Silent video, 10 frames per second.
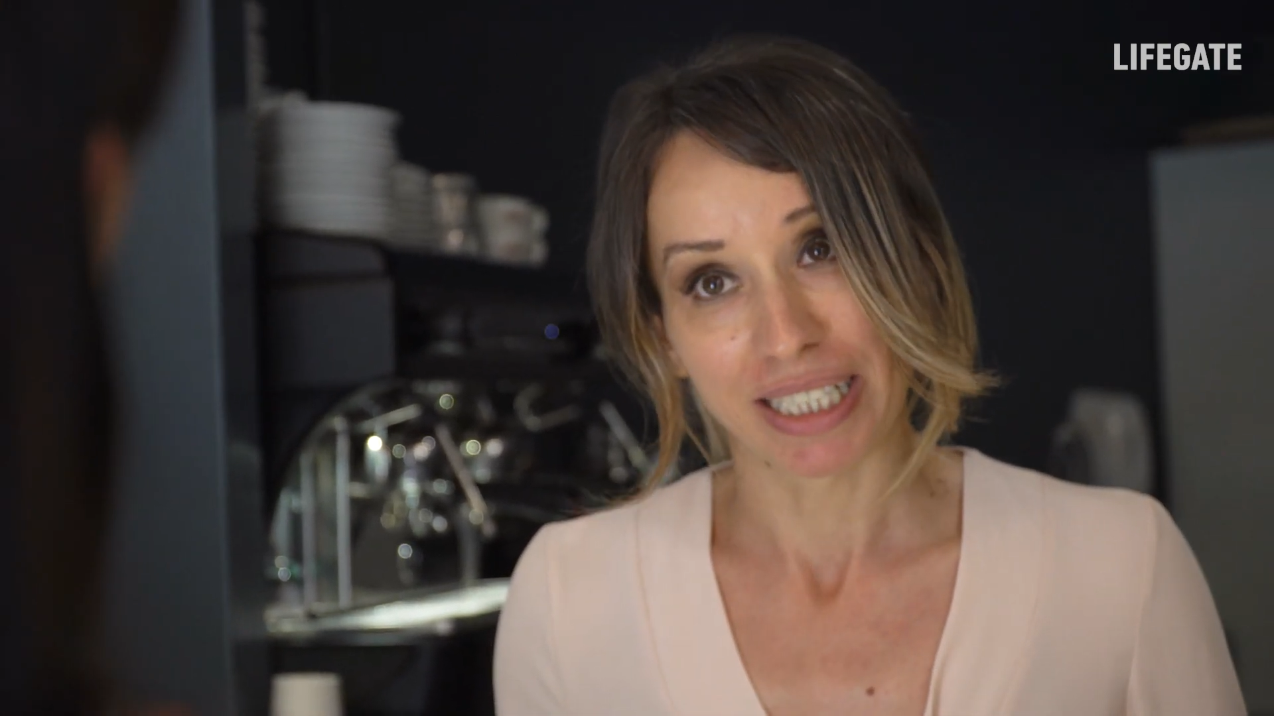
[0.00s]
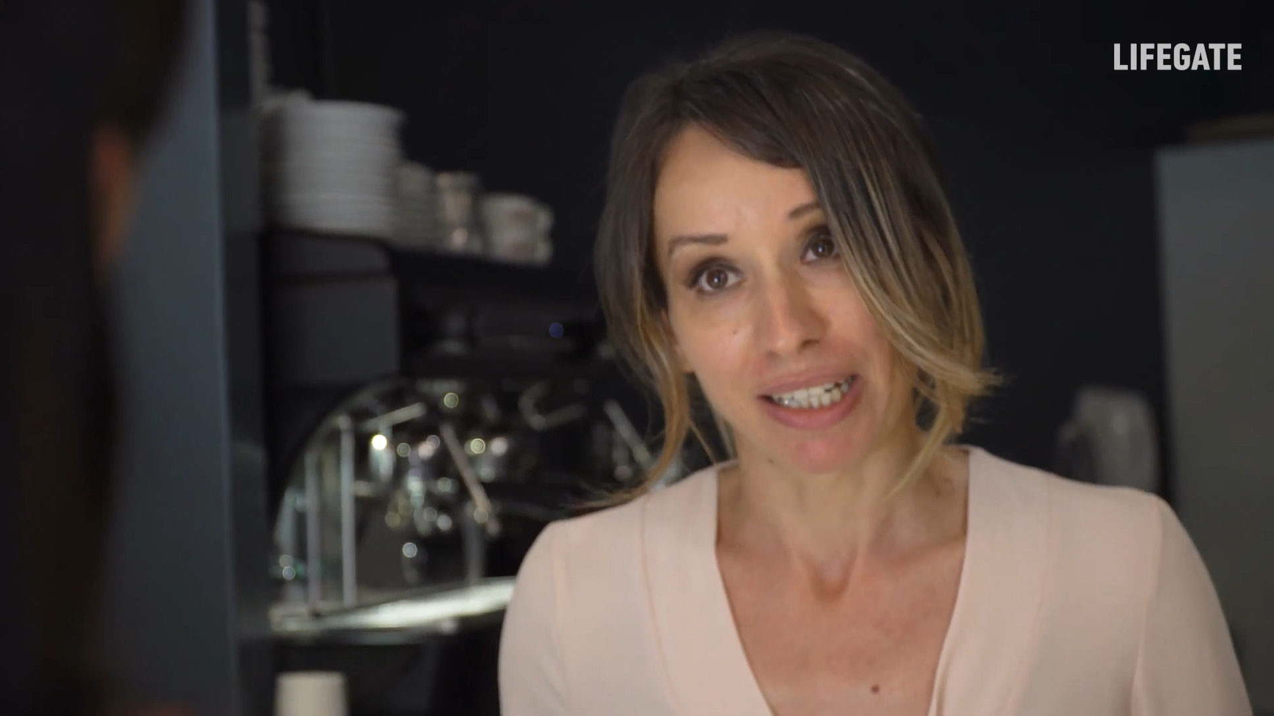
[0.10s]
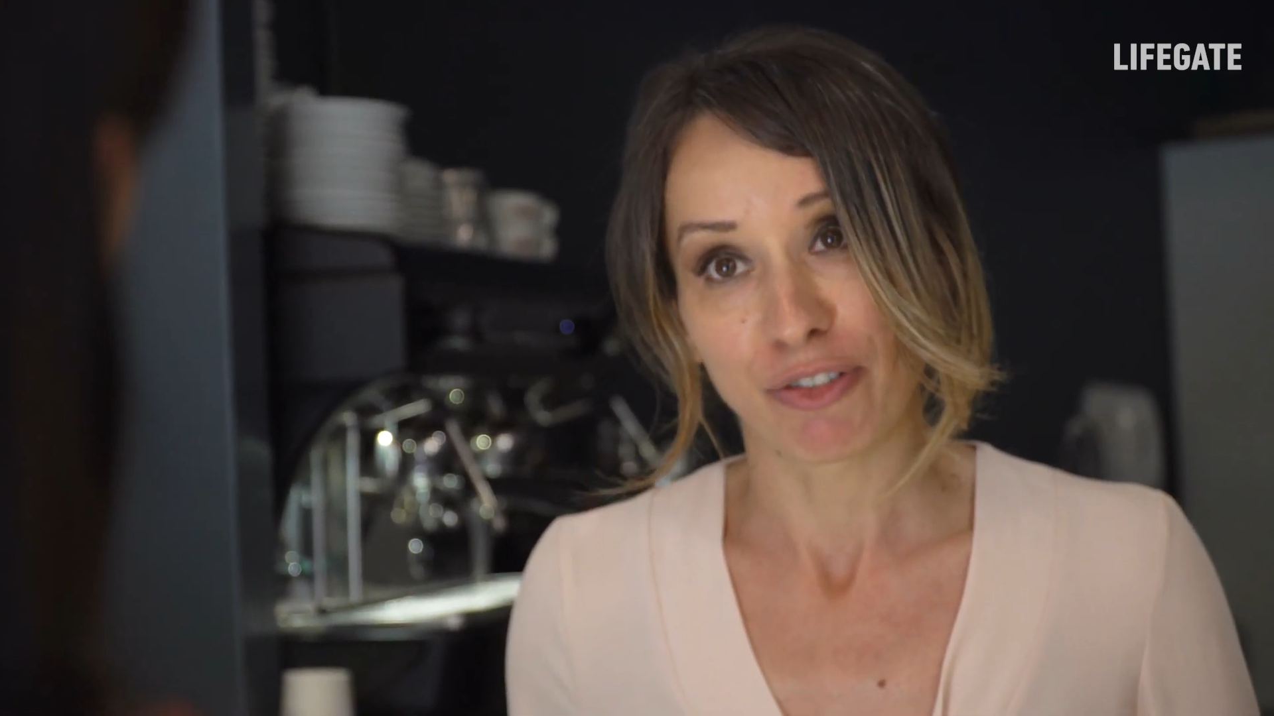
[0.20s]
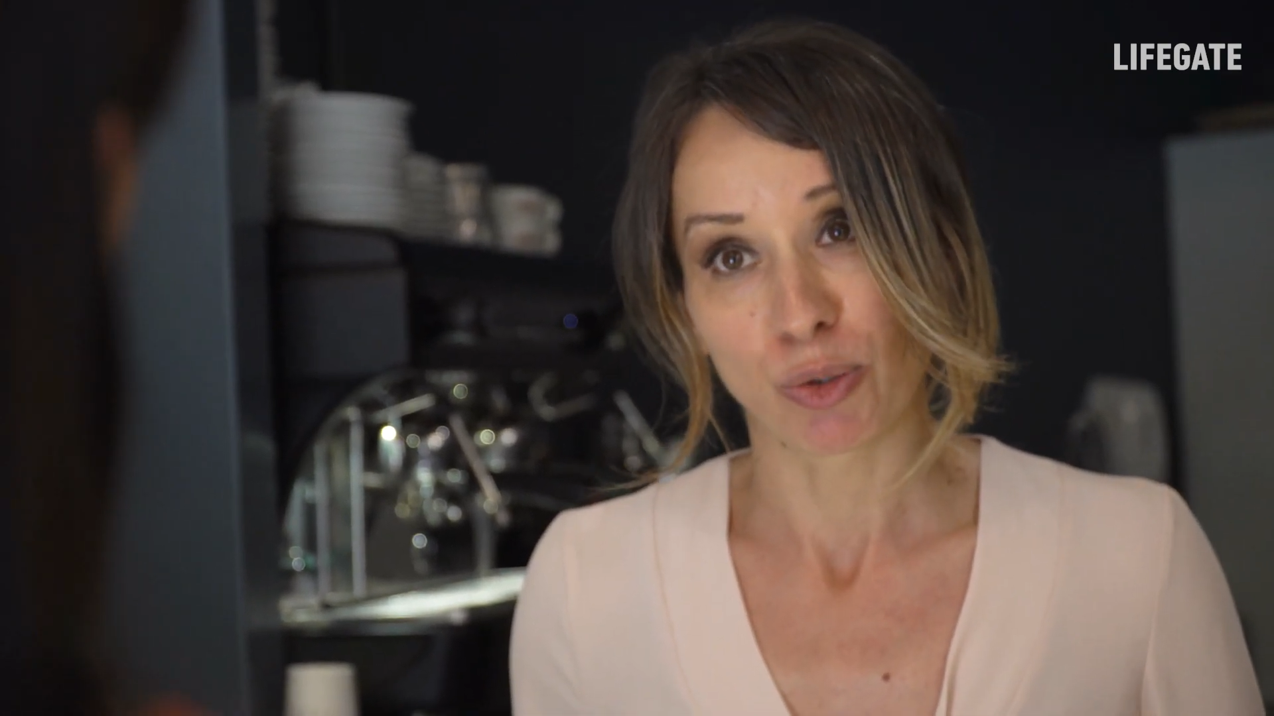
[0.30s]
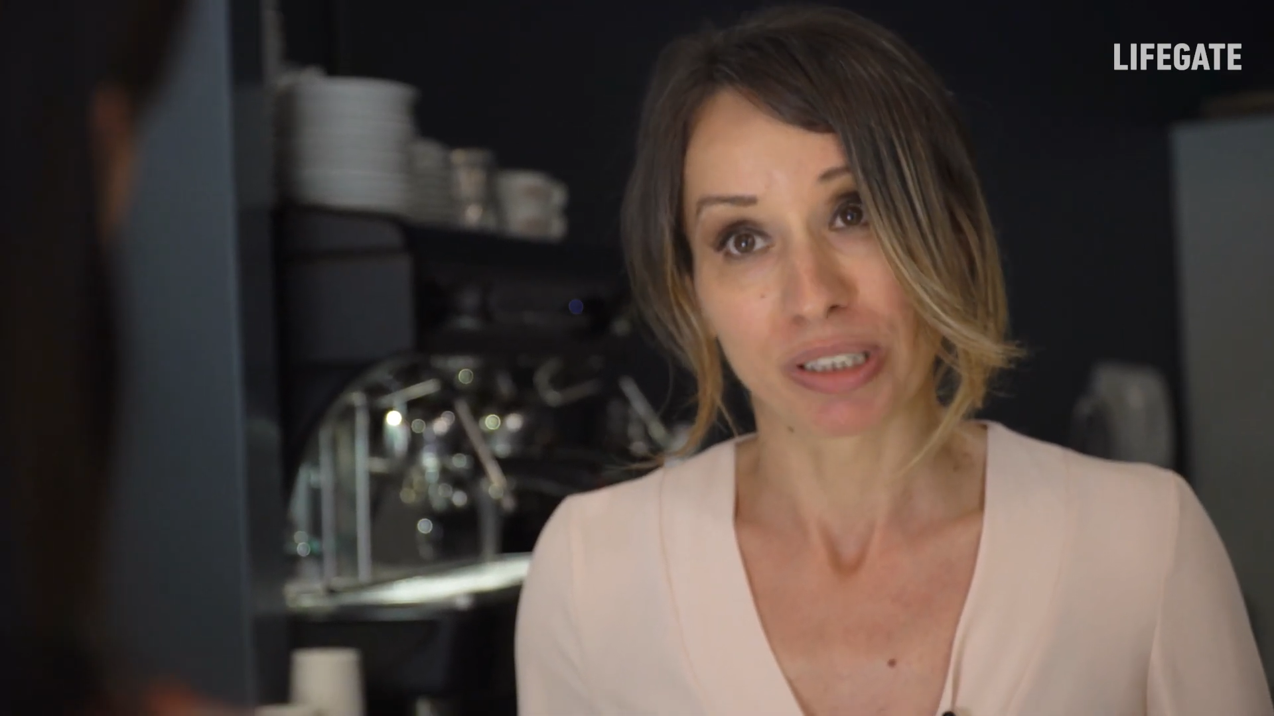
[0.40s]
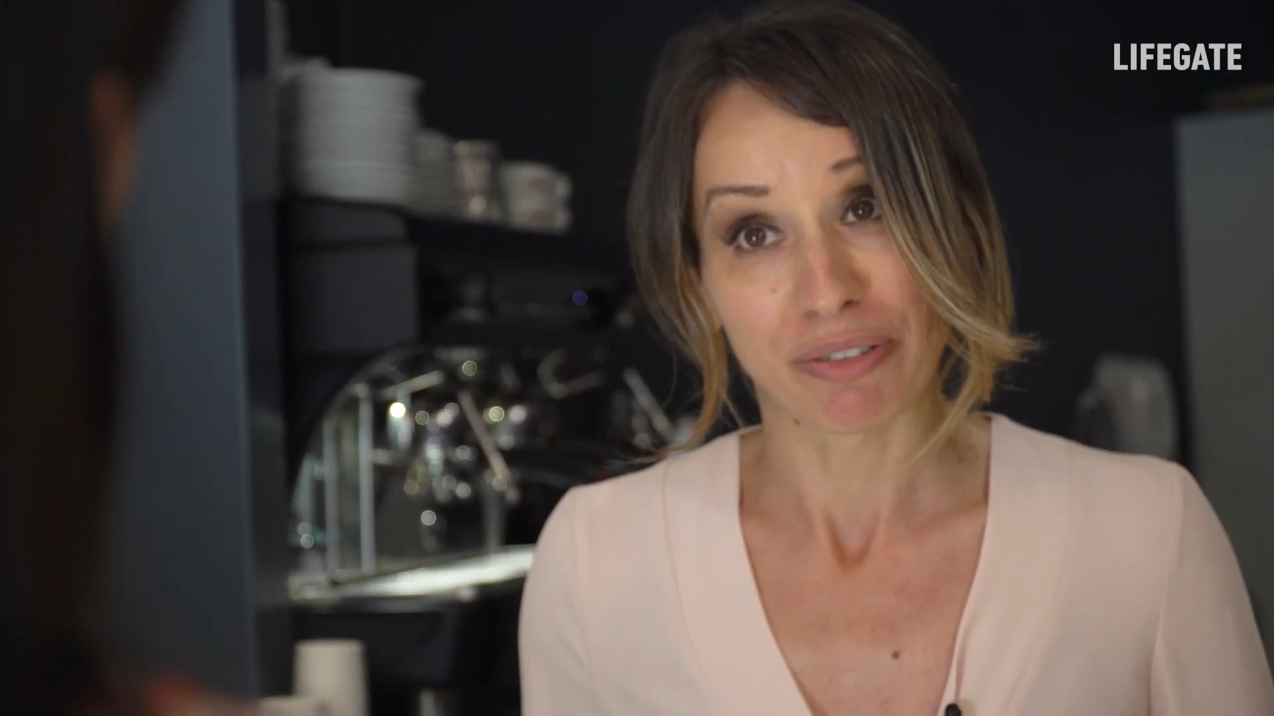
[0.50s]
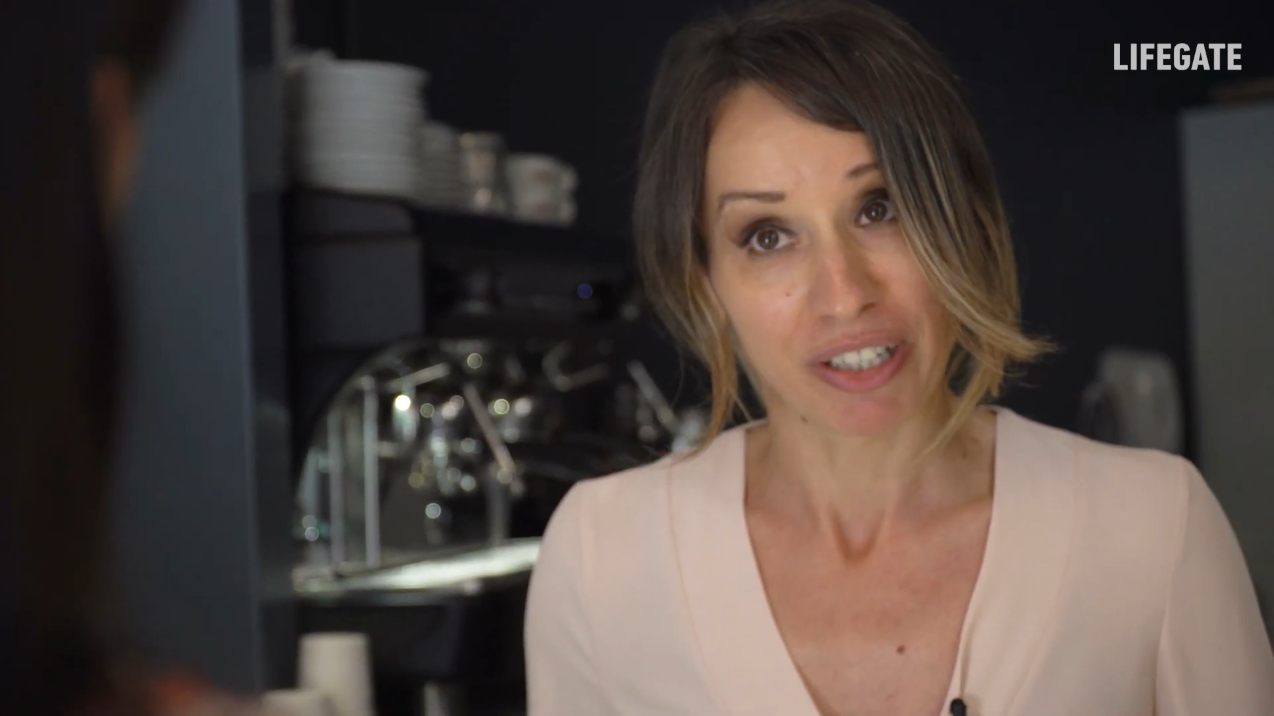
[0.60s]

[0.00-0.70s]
alla frutta